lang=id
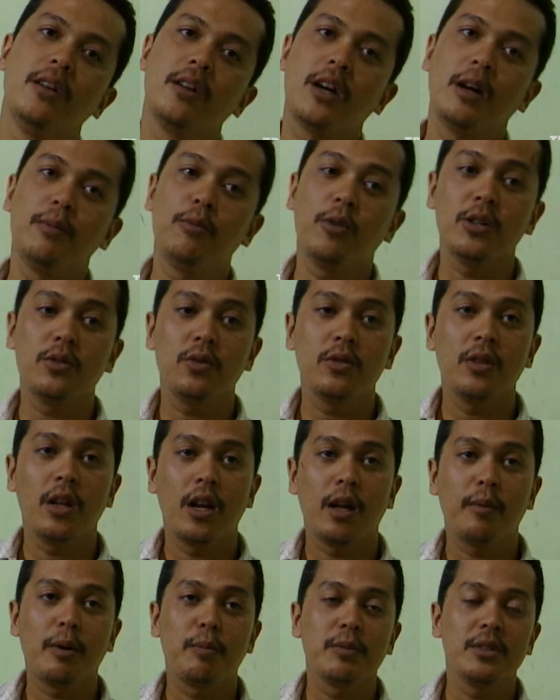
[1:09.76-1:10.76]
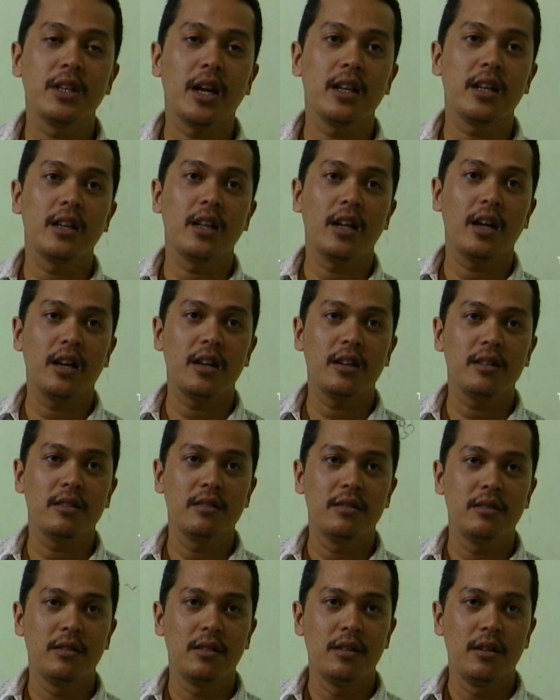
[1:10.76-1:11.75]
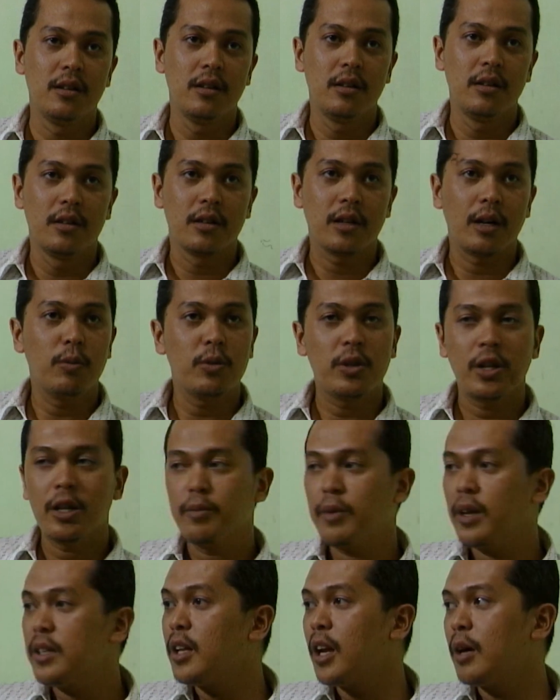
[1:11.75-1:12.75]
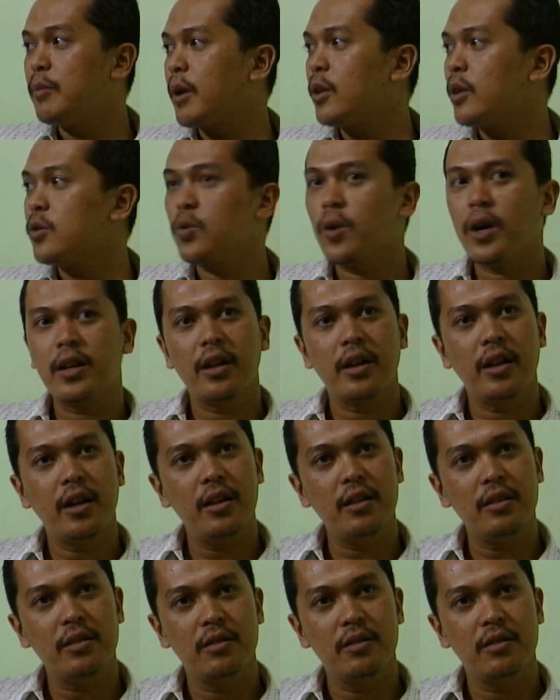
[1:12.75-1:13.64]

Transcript: kamu kasih nama PKK kamu terima dalam ada ya